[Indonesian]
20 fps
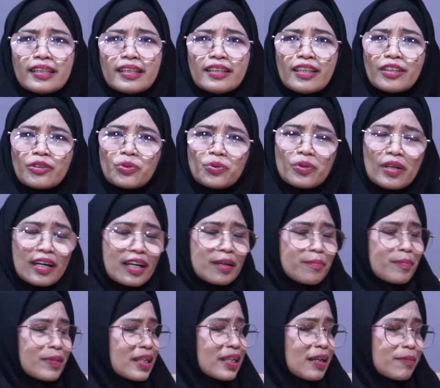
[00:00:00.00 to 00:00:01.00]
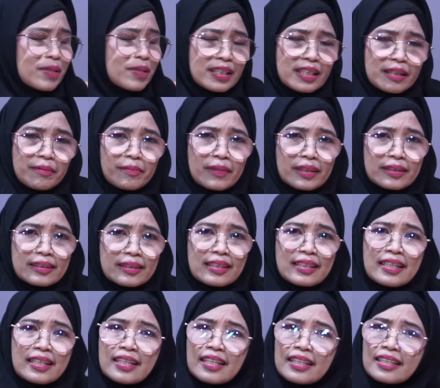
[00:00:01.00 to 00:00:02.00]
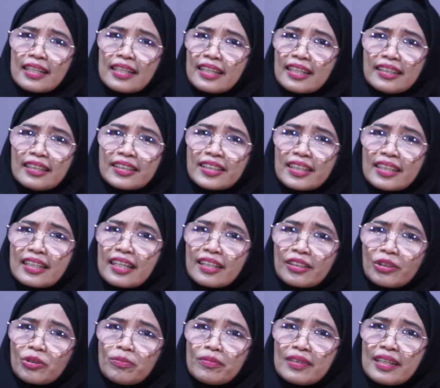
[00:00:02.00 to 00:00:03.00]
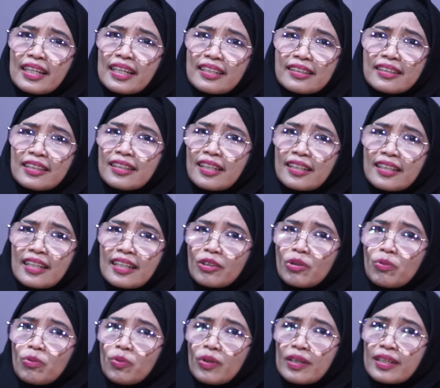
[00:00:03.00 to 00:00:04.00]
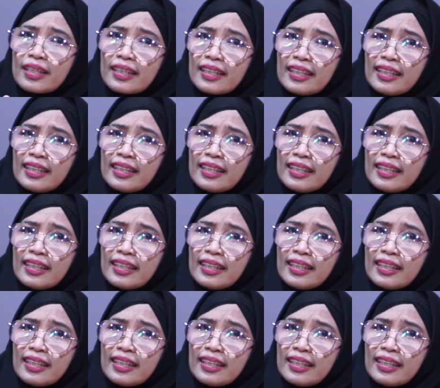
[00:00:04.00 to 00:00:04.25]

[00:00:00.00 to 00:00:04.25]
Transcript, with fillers: yang juga akan menambah nikmat. La in sekartum la azinanakum wa la